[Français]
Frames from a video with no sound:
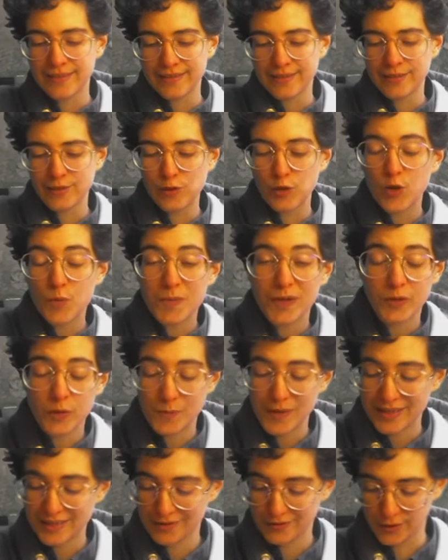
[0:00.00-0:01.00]
qui est le copain de
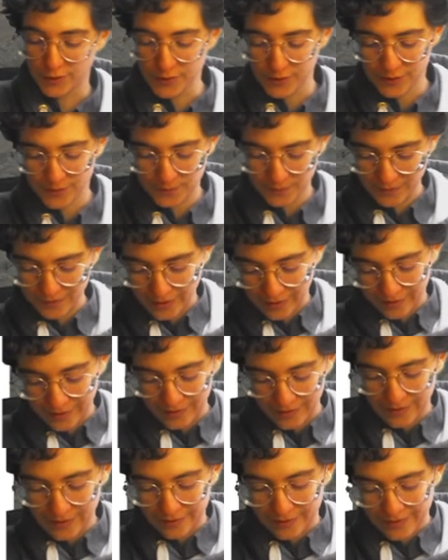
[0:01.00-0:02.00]
Persévérance.
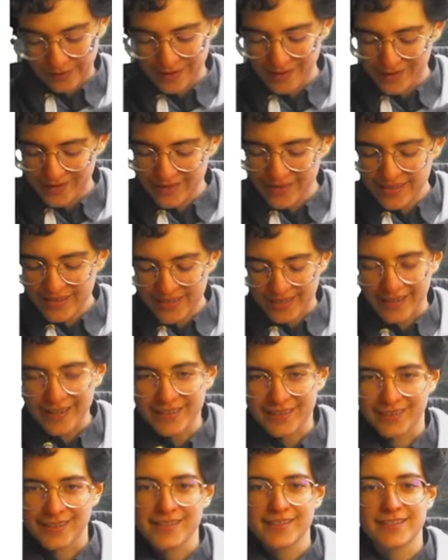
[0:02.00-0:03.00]
Et
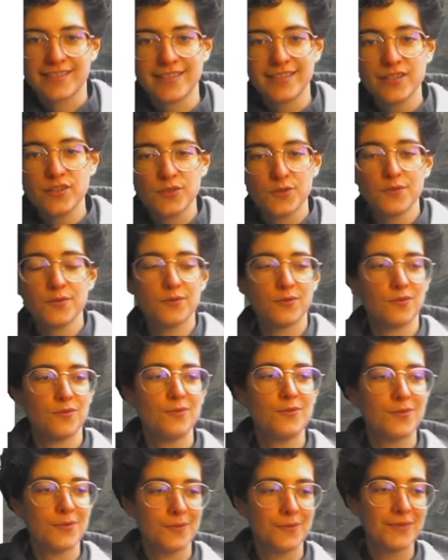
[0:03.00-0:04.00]
Insight, c'est juste
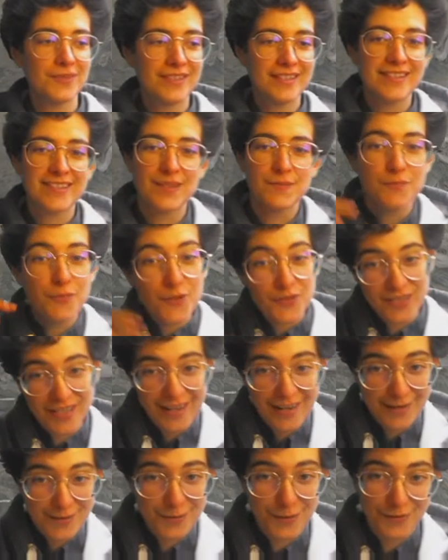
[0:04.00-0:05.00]
une sonde qui s'est posée
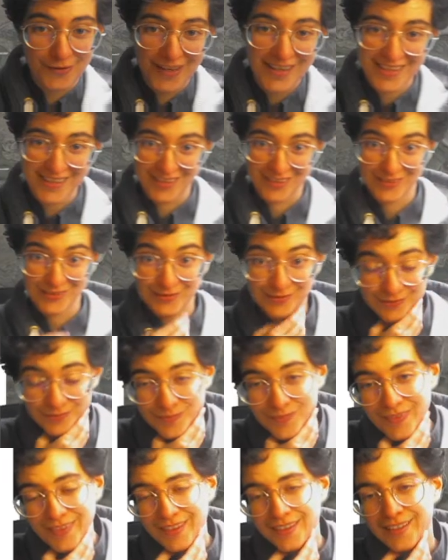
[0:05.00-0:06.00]
à la surface
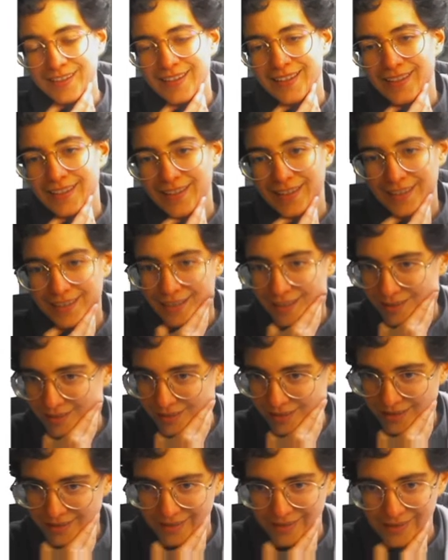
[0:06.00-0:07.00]
et
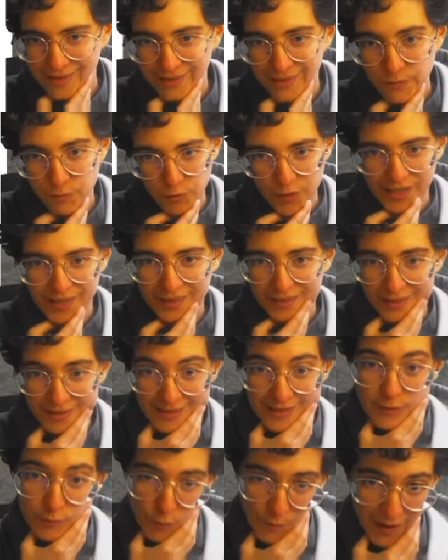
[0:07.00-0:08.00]
qui a déployé un
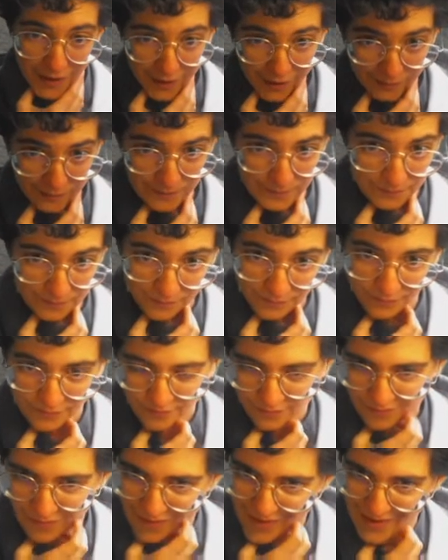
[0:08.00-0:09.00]
sismomètre
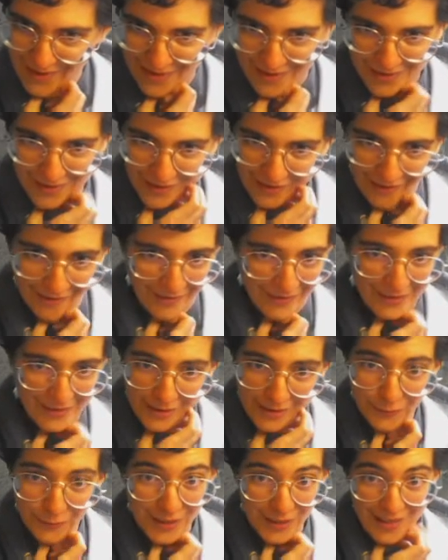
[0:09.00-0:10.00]
et
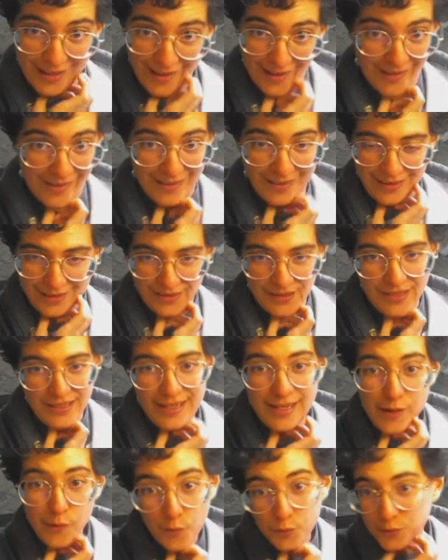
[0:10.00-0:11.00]
qui donc
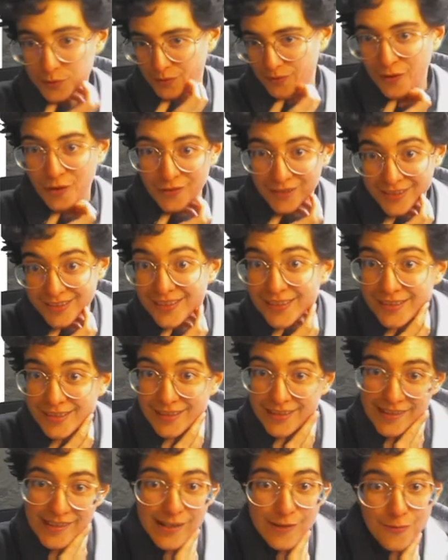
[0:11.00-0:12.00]
écoute en fait,
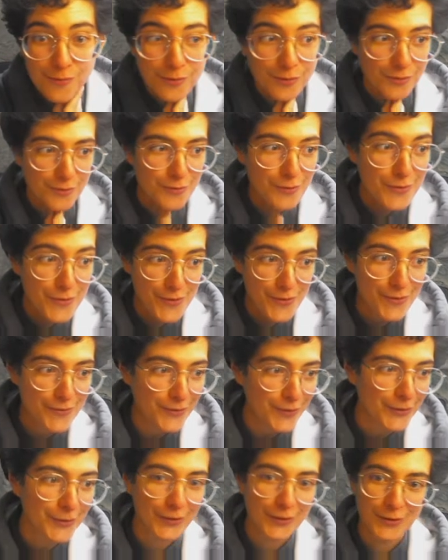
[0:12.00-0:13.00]
qui écoute le
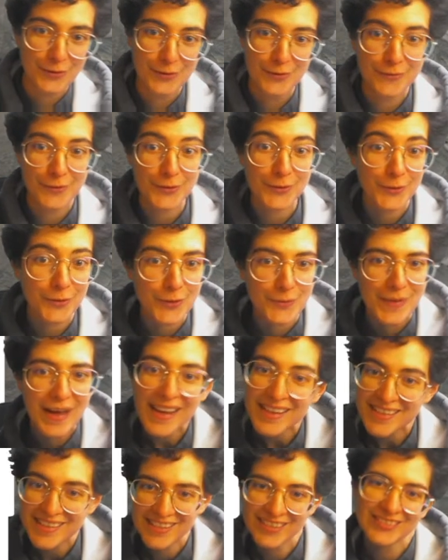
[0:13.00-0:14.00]
ventre, le ventre de
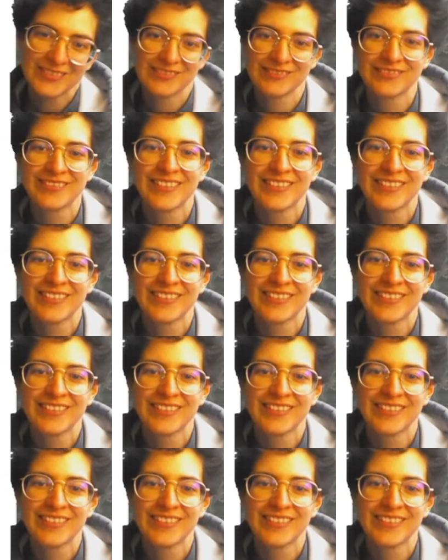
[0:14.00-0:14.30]
Mars